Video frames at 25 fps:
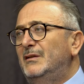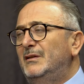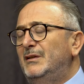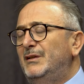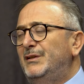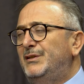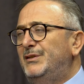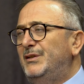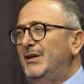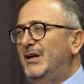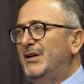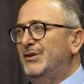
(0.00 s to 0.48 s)

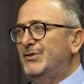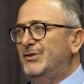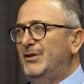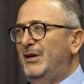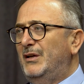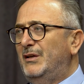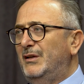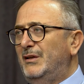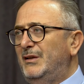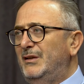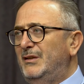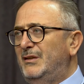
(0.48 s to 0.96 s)

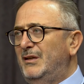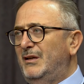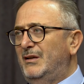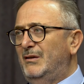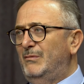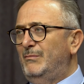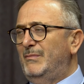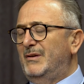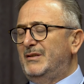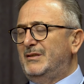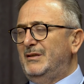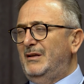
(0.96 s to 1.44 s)
ihtiyaçlarının
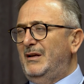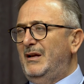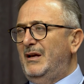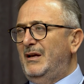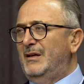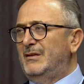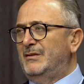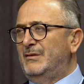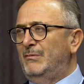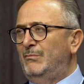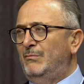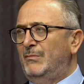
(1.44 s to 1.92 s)
giderilmesi
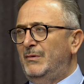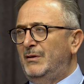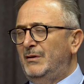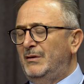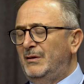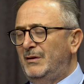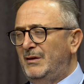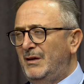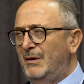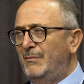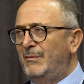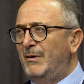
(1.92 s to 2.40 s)
lazım. E,
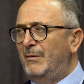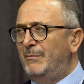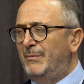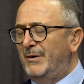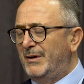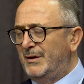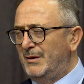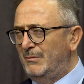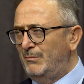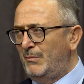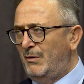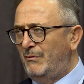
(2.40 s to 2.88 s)
yeme,
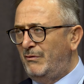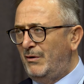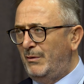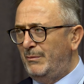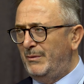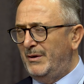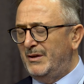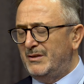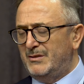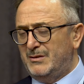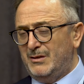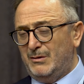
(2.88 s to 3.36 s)
barınma
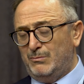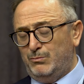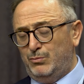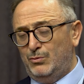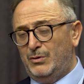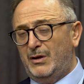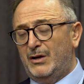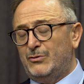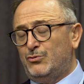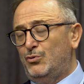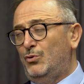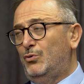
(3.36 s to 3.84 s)
ve benzer
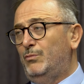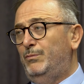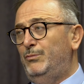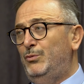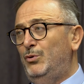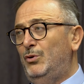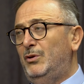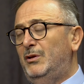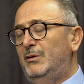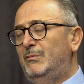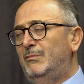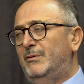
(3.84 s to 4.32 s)
bunlar çok
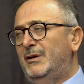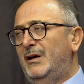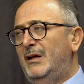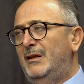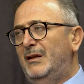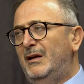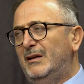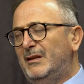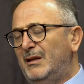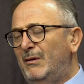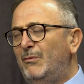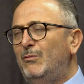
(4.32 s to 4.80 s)
büyük
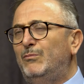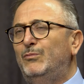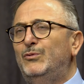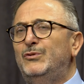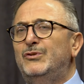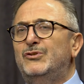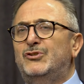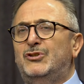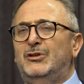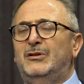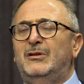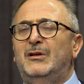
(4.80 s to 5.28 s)
imkanlar. Tabii
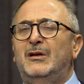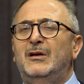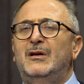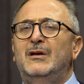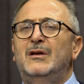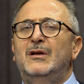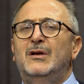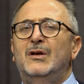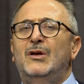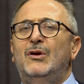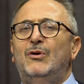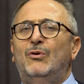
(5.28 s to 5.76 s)
bunun için
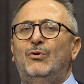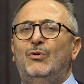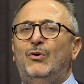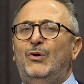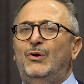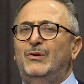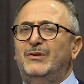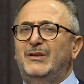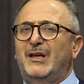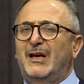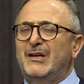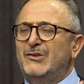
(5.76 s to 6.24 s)

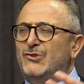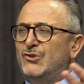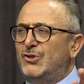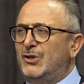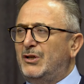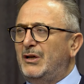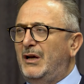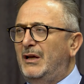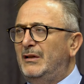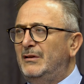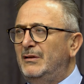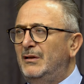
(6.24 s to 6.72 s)
önden
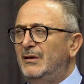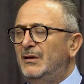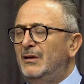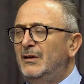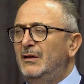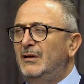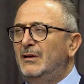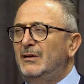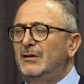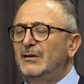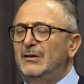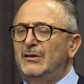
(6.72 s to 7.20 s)
çıkan,
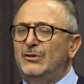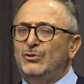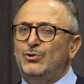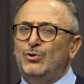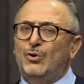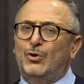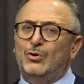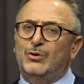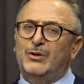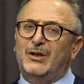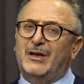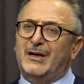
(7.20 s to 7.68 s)
e,
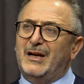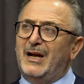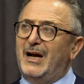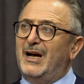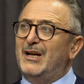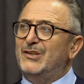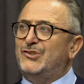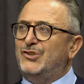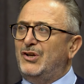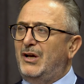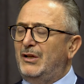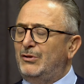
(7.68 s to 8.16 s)
yollara
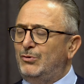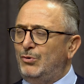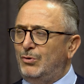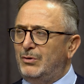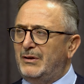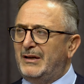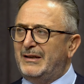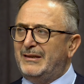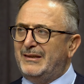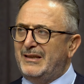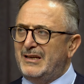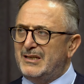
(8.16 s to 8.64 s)
açan,
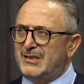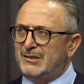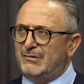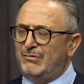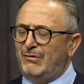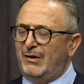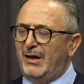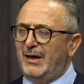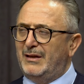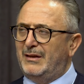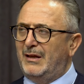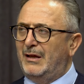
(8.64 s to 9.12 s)
yolları
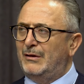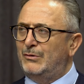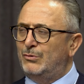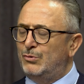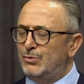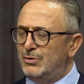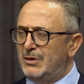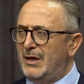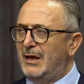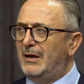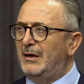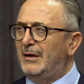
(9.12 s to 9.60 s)
tesviye eden,
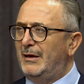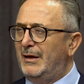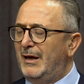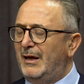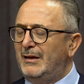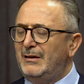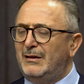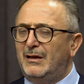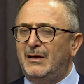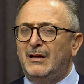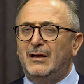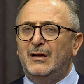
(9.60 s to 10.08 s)

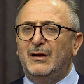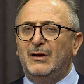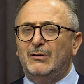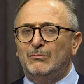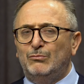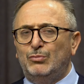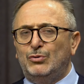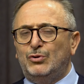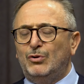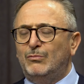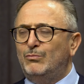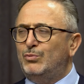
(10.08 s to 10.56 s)
düzenleyen,
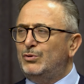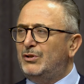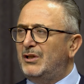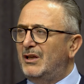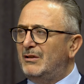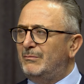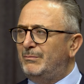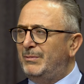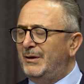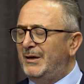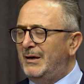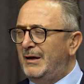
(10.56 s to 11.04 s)
bütün bu
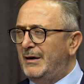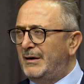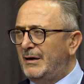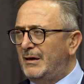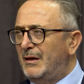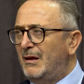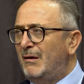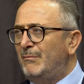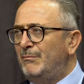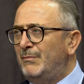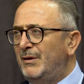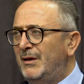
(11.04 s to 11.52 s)
tedbirleri
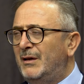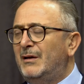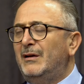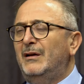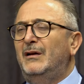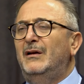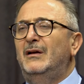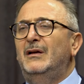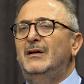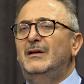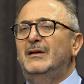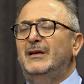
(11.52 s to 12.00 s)
alan bir
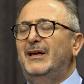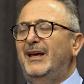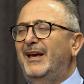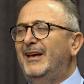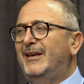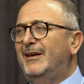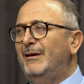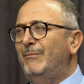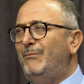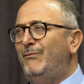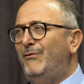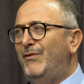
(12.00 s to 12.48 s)

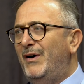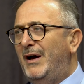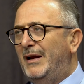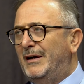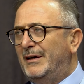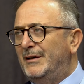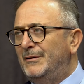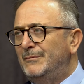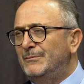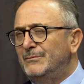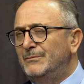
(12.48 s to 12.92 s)
ekip var.